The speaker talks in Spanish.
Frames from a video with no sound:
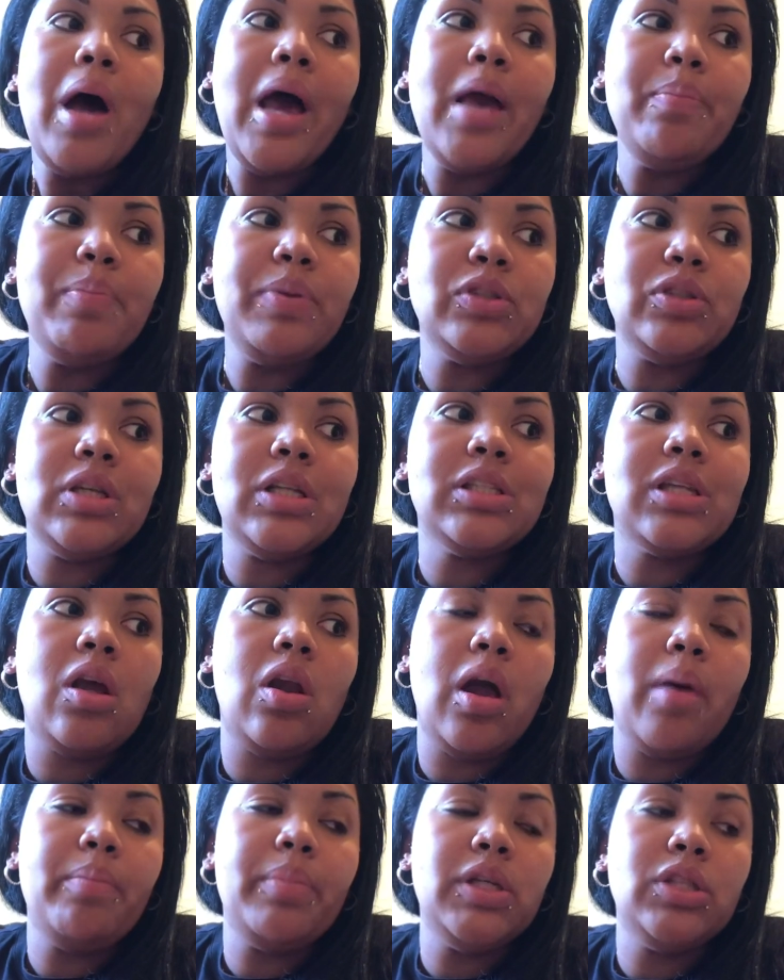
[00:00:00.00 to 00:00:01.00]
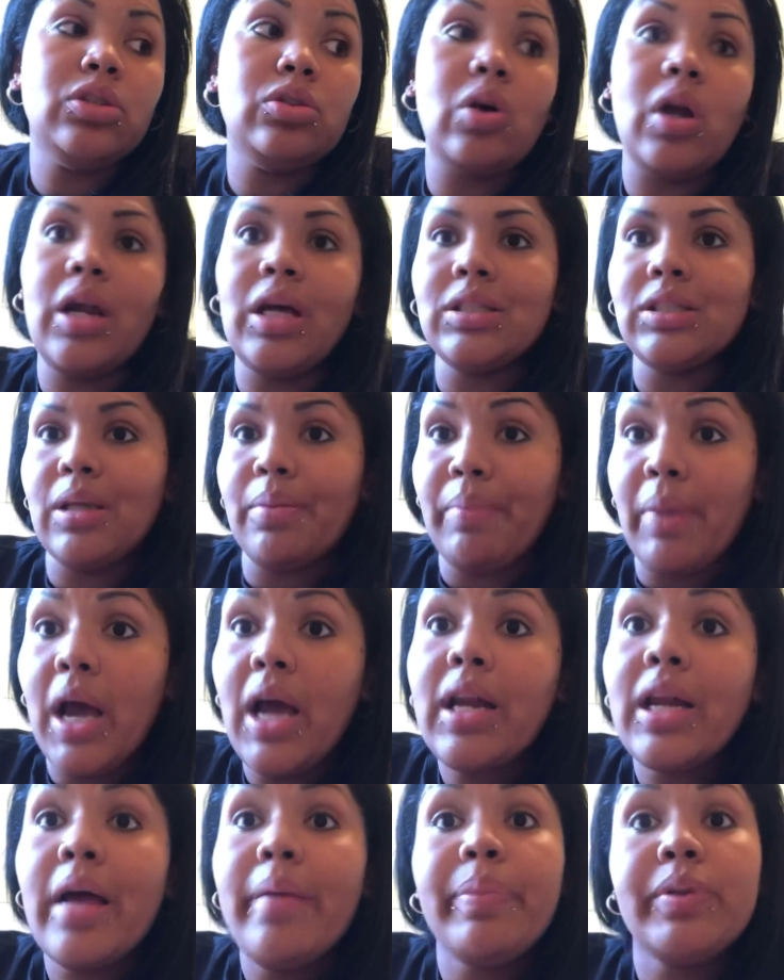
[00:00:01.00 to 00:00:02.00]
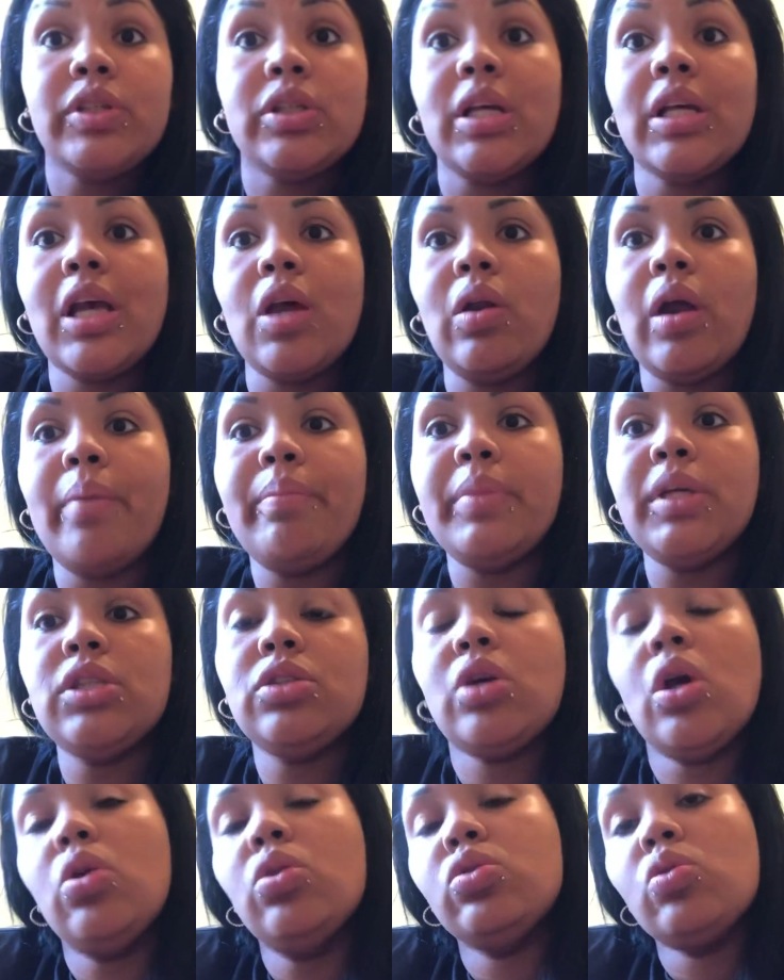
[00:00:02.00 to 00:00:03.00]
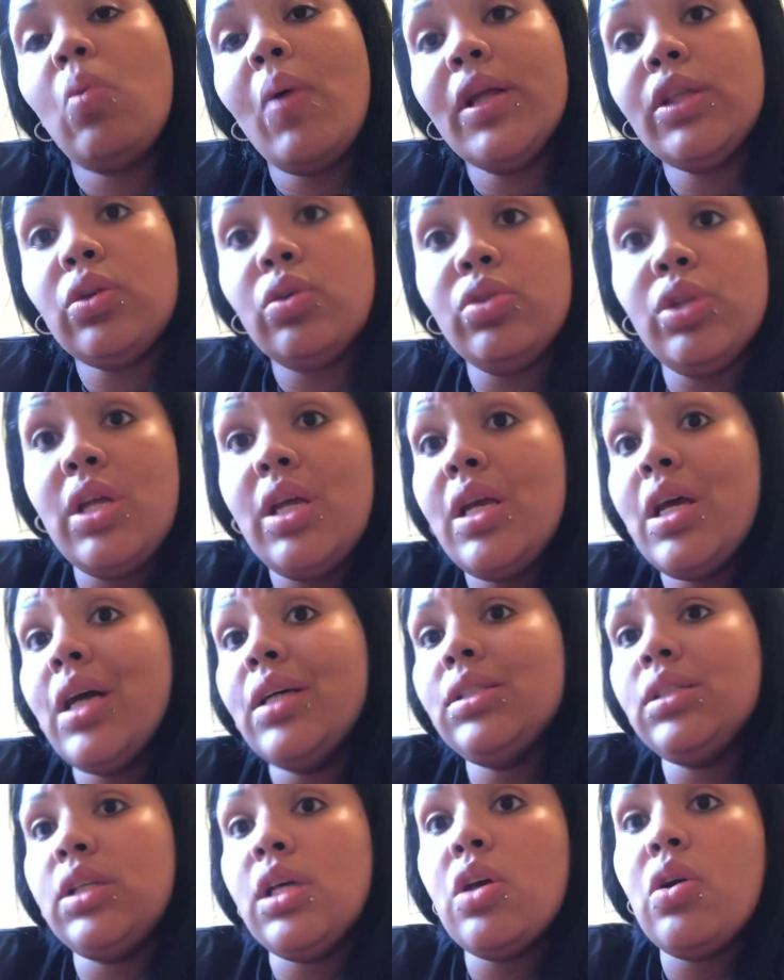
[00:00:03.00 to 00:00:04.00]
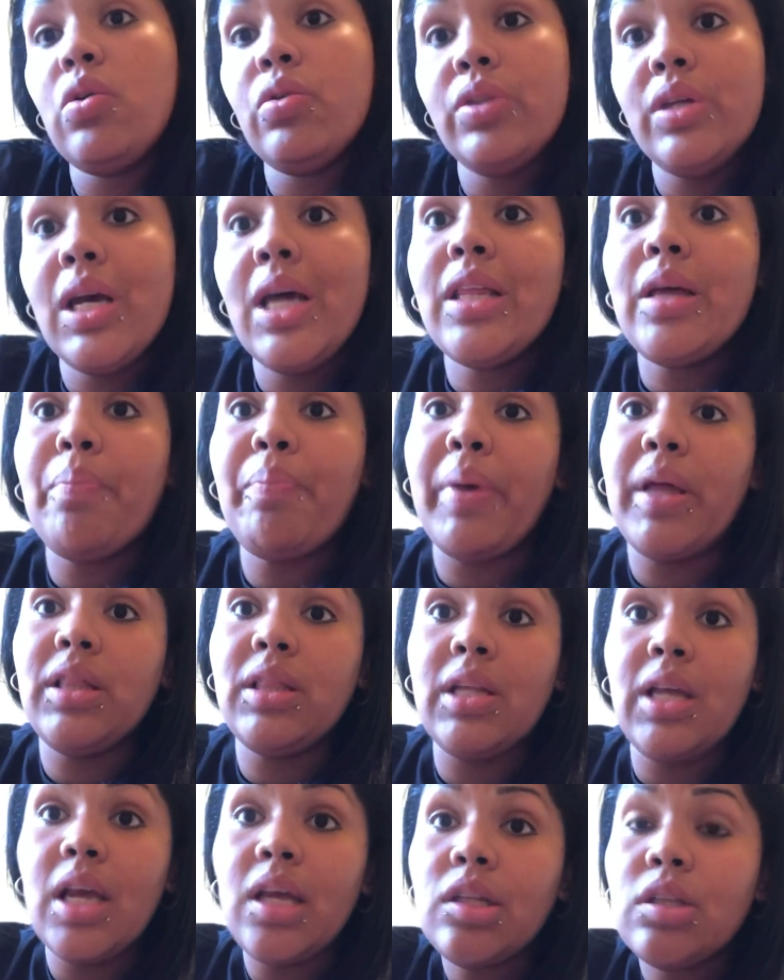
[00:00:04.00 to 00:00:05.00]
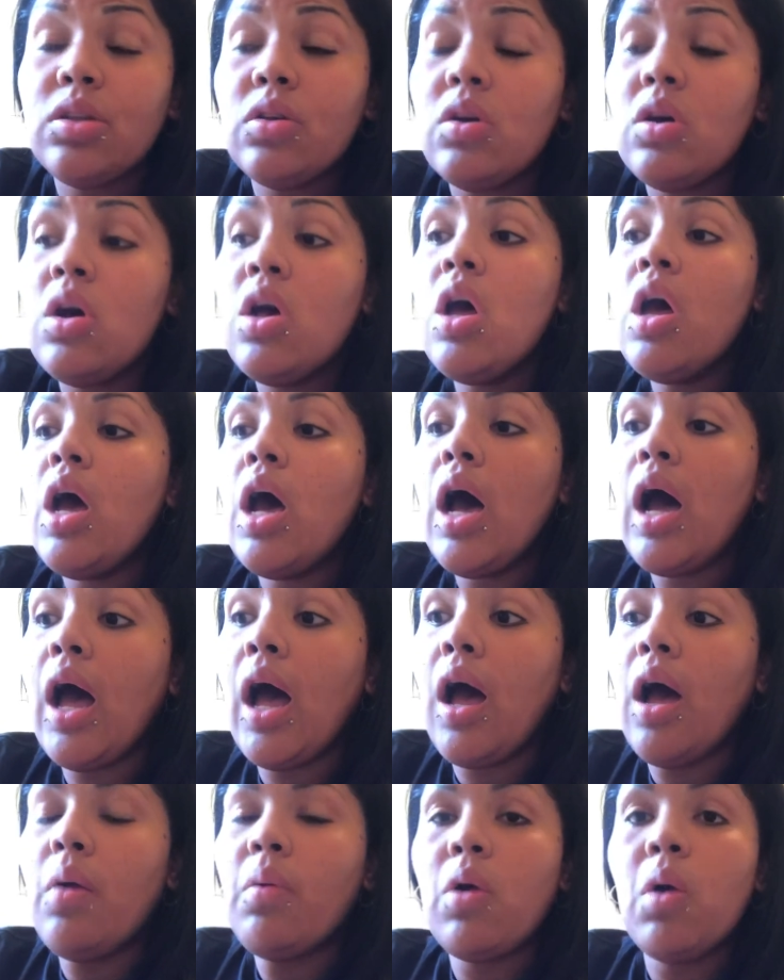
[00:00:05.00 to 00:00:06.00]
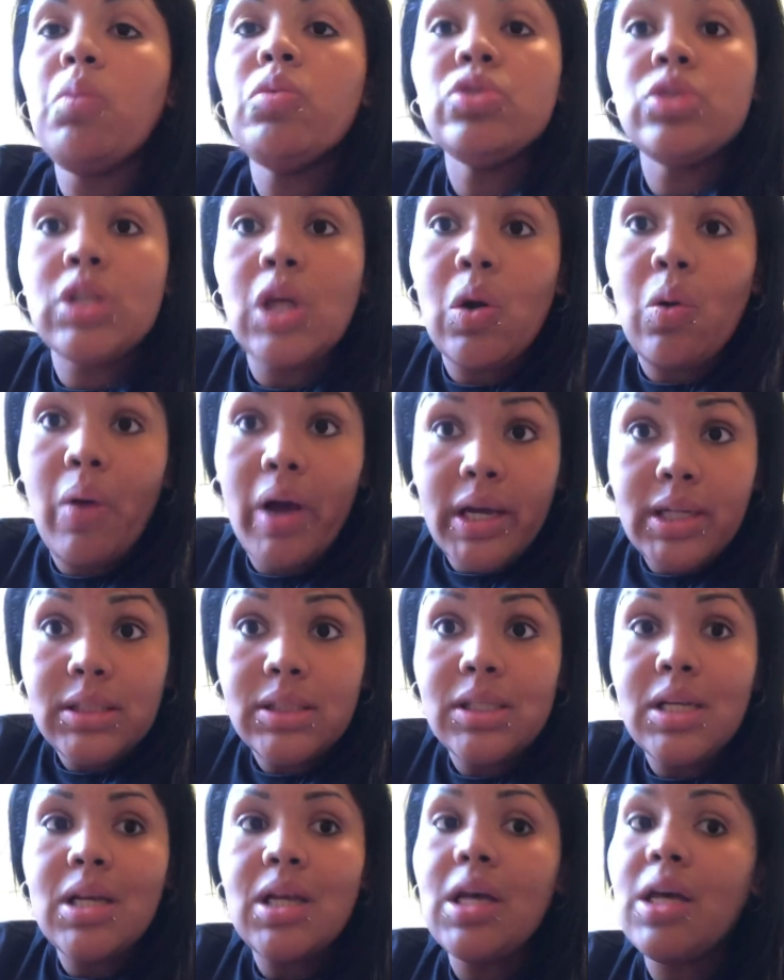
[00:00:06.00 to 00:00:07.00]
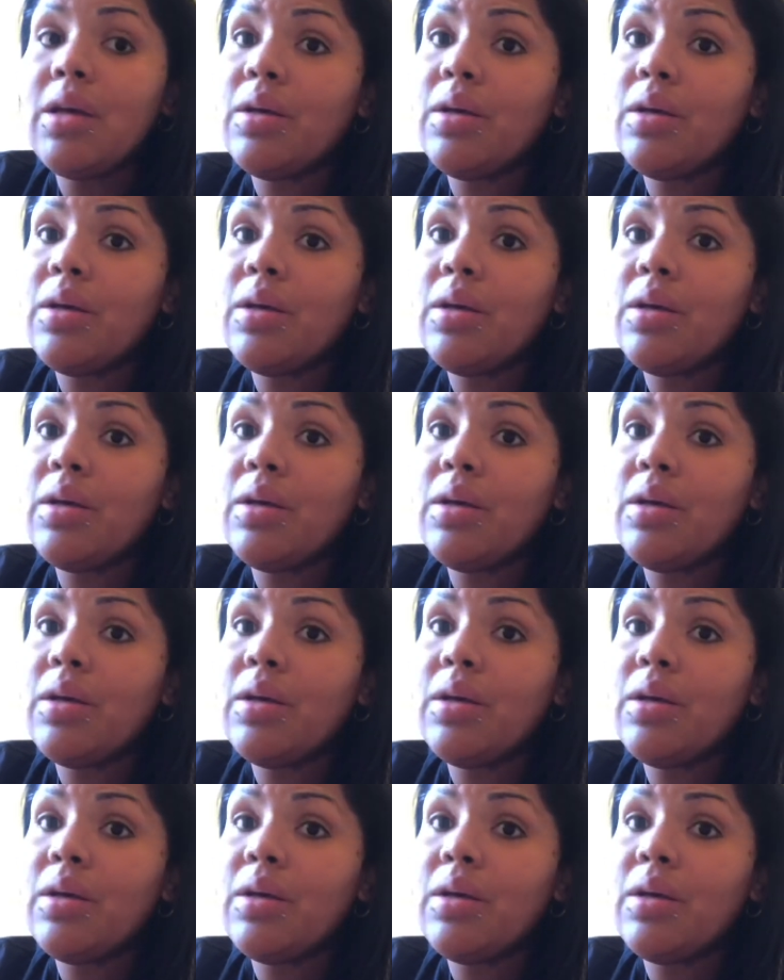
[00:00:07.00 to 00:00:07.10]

Hay personas que lo han visto a la semana, hay personas que lo han visto a los cuatro días, cinco días, dependiendo como ah, cómo usted lo hace.